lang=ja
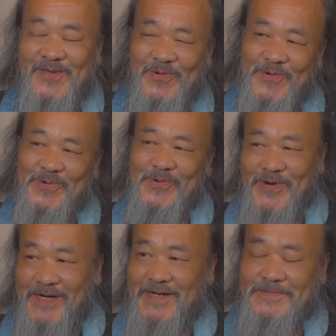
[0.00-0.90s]
今日
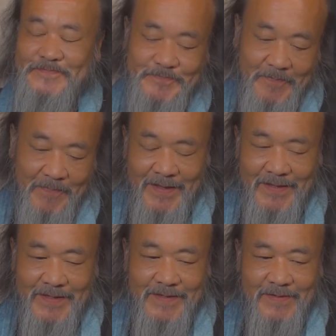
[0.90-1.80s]
は、
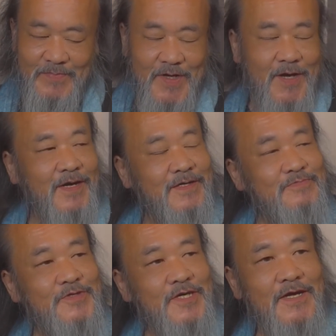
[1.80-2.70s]
まあ
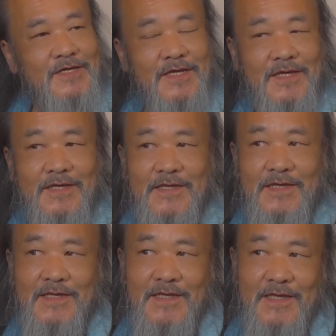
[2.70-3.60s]
RV 関
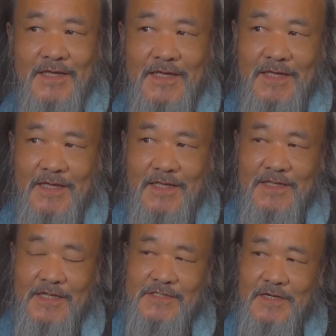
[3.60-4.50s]
係、
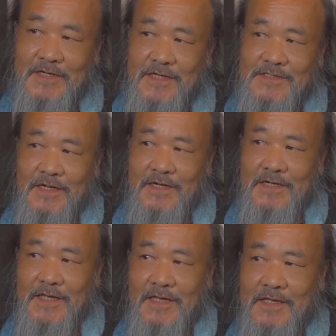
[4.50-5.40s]
ねさらげさ
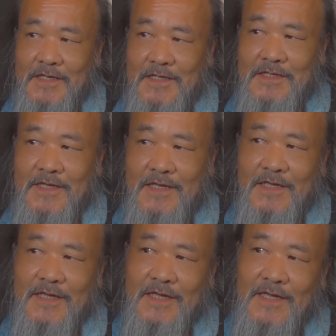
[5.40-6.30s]
ら系
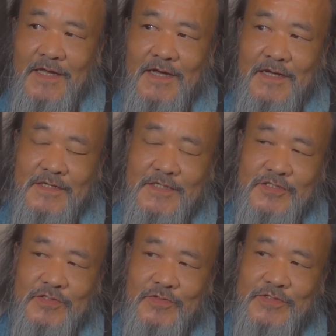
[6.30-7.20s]
で
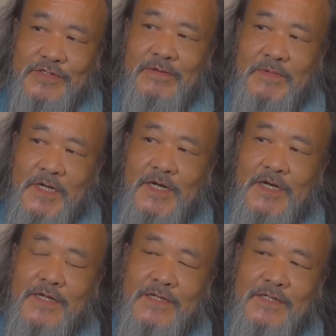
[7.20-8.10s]
話をすれ
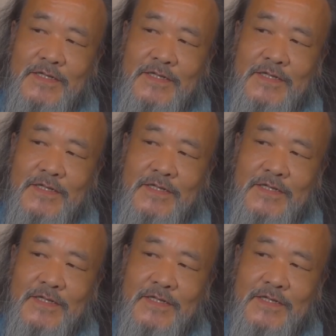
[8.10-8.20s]
ば、